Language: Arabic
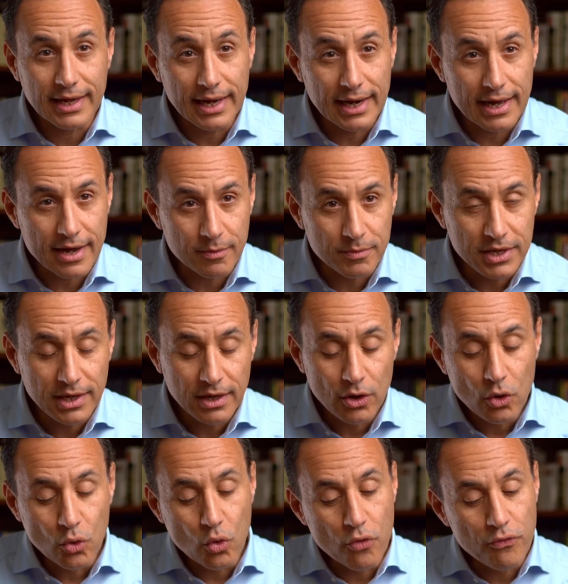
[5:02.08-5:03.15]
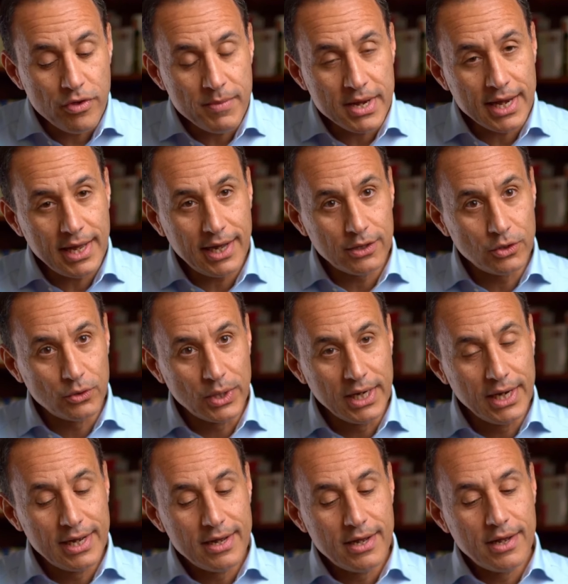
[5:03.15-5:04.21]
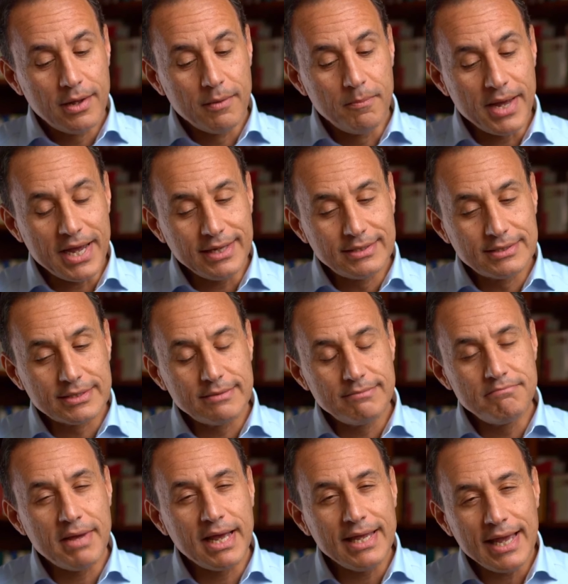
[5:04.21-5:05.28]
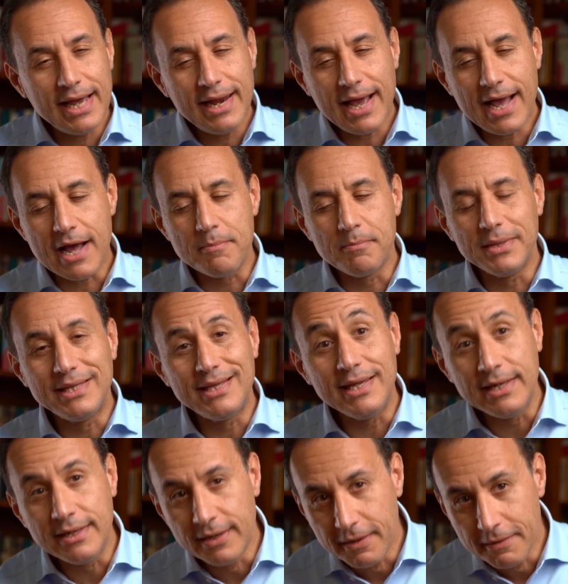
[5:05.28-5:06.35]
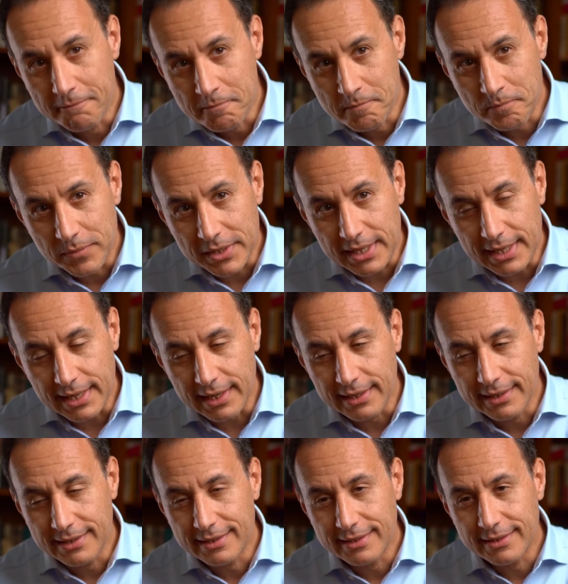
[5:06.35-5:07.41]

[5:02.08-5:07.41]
الغربي وفي منها دول بقت ميالة حبتين إلى